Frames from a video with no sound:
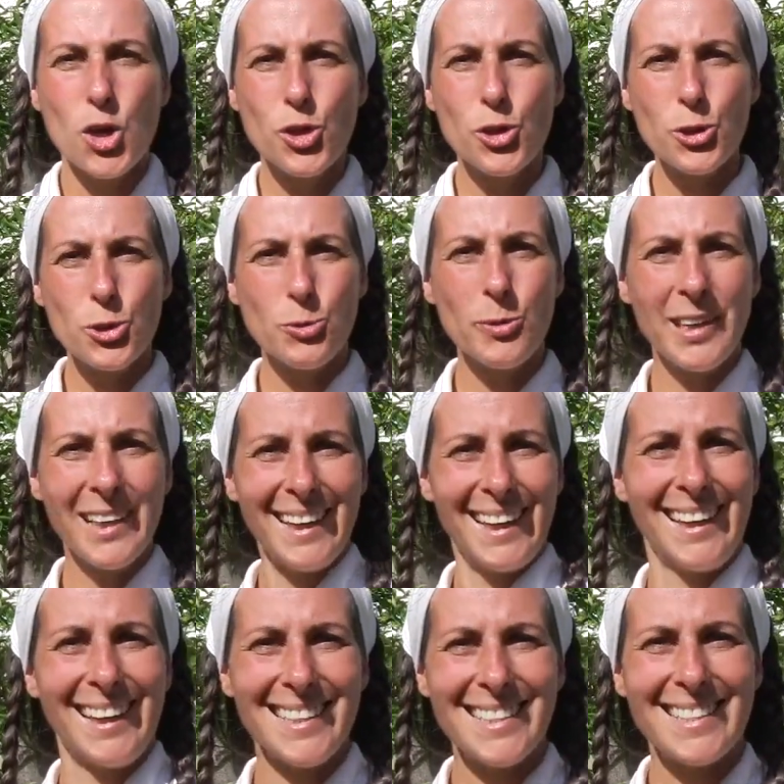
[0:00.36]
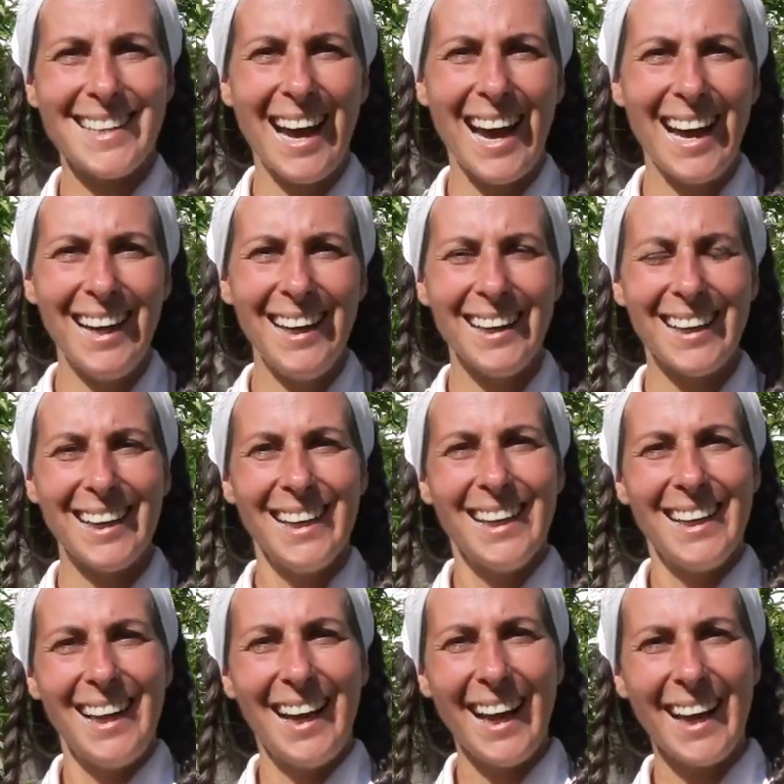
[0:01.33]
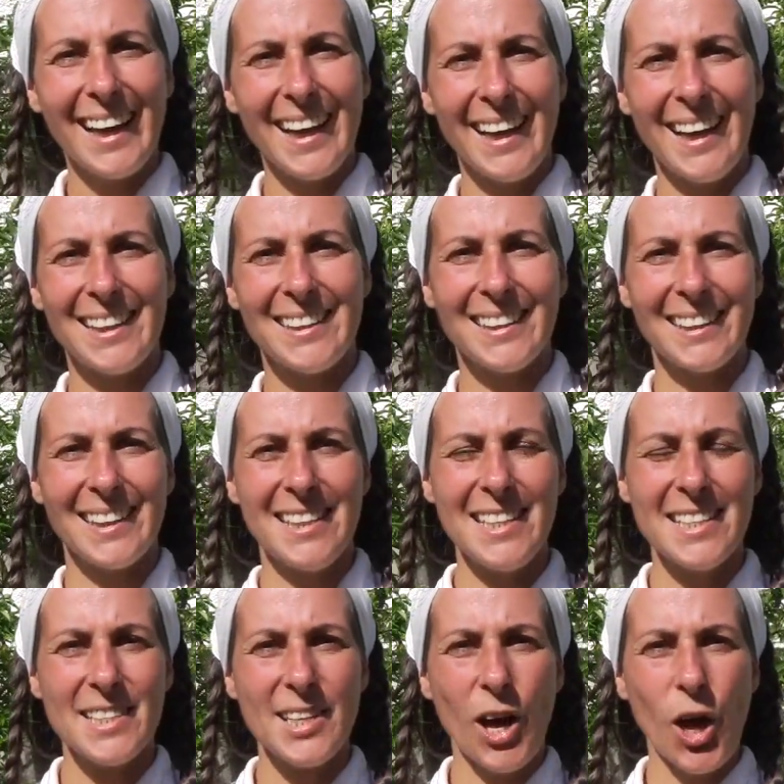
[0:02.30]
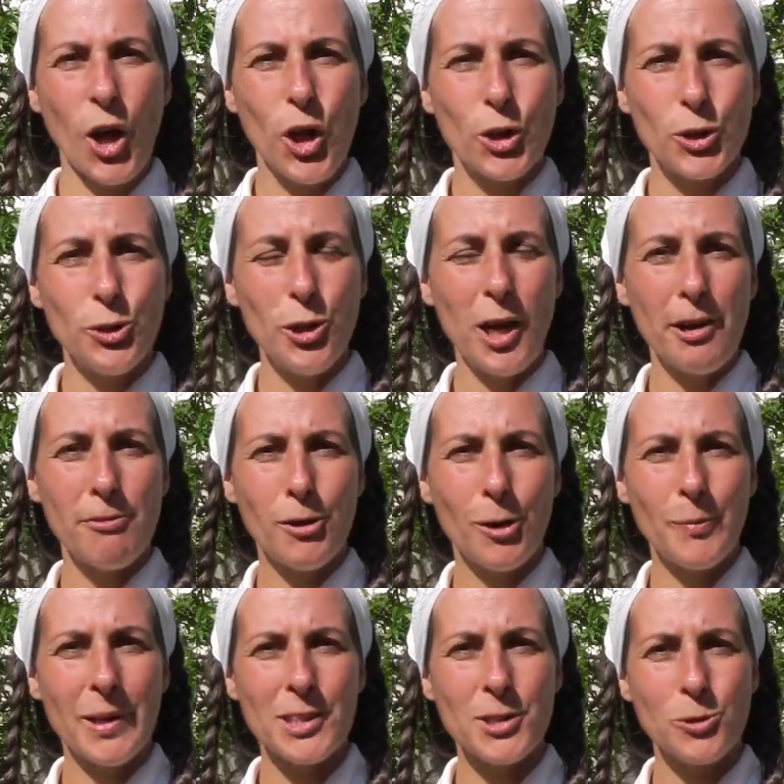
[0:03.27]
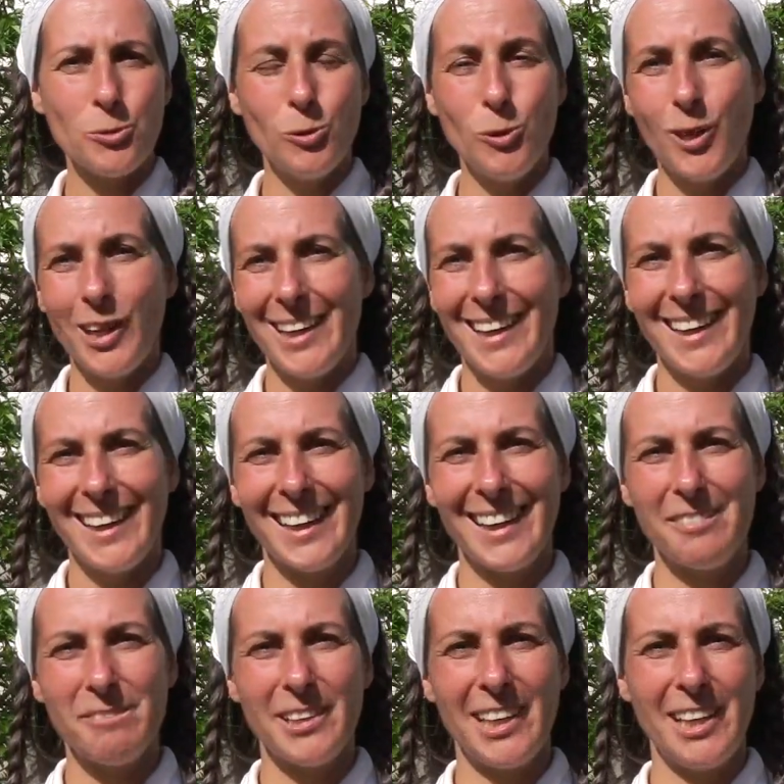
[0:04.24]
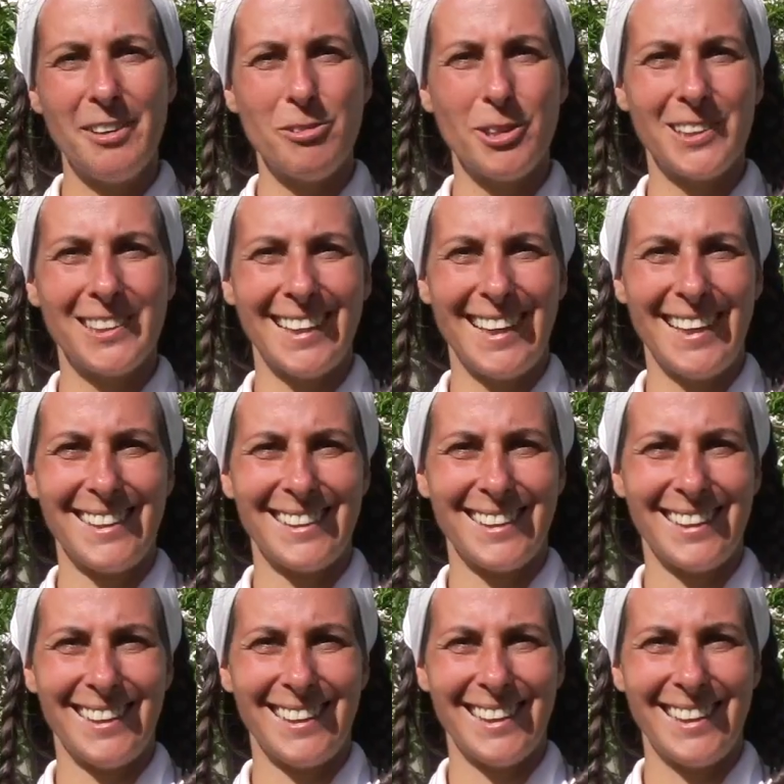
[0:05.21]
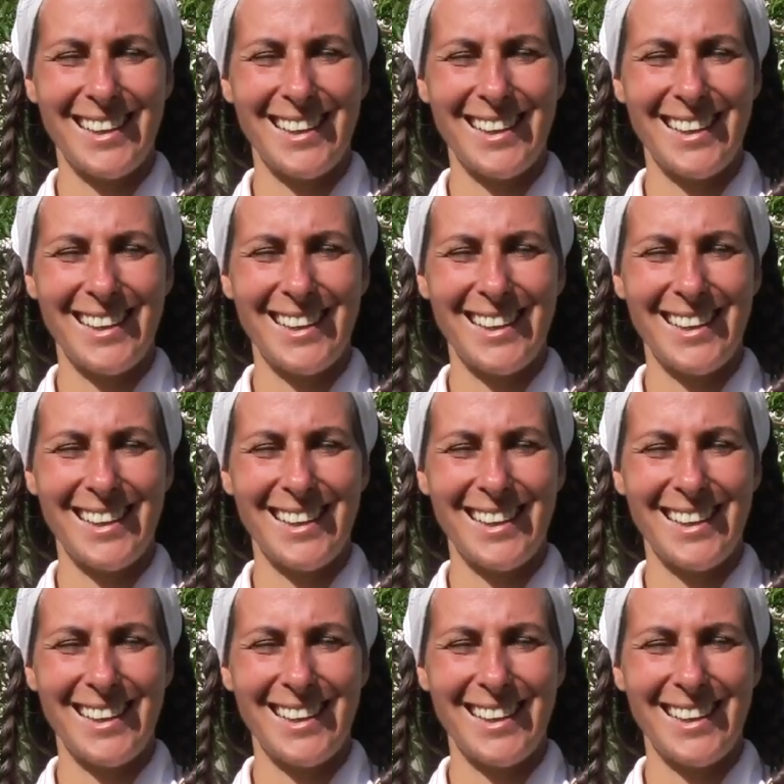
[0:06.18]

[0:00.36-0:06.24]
Je suis Cristal, la créatrice de la formation Révélez votre être.